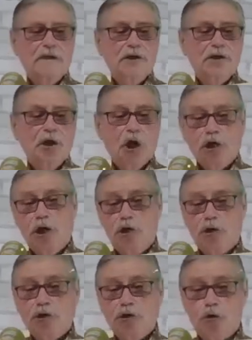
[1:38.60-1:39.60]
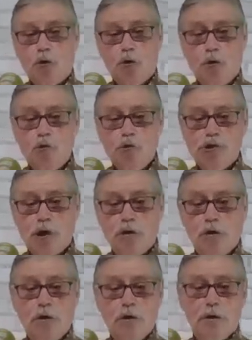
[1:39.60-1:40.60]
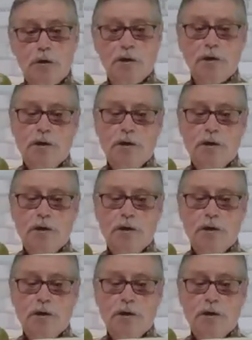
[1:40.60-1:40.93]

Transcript: derrière le rideau rouge alors,